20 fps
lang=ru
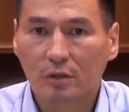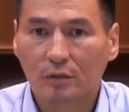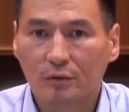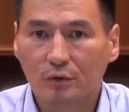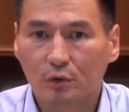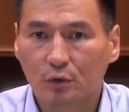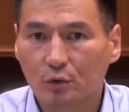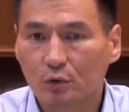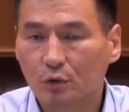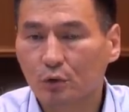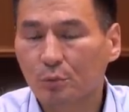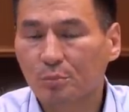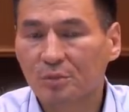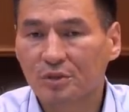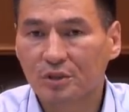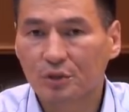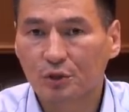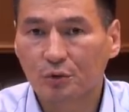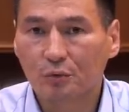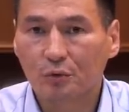Все то,
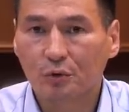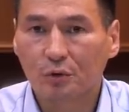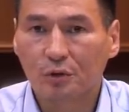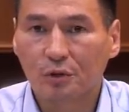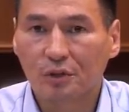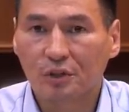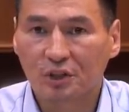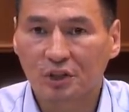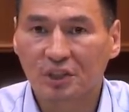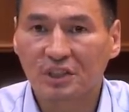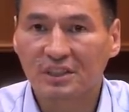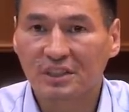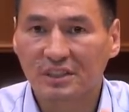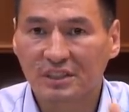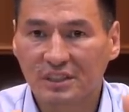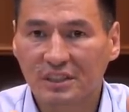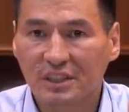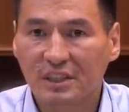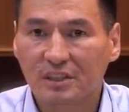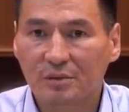без чего жизнь
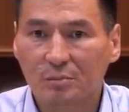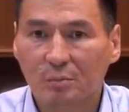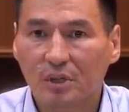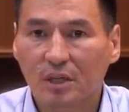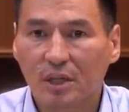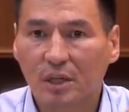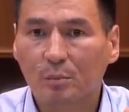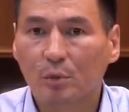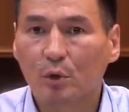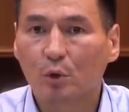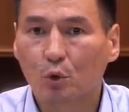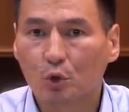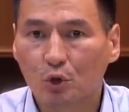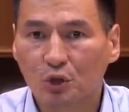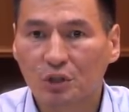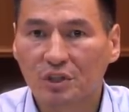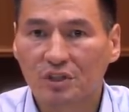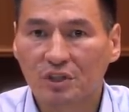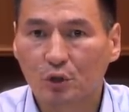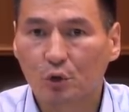здесь была бы
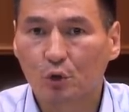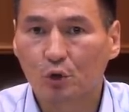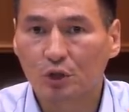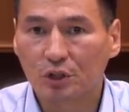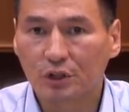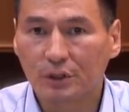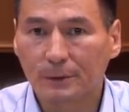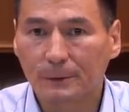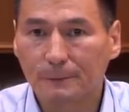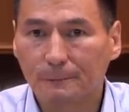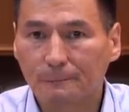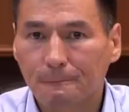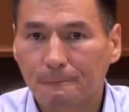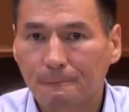очень сложной.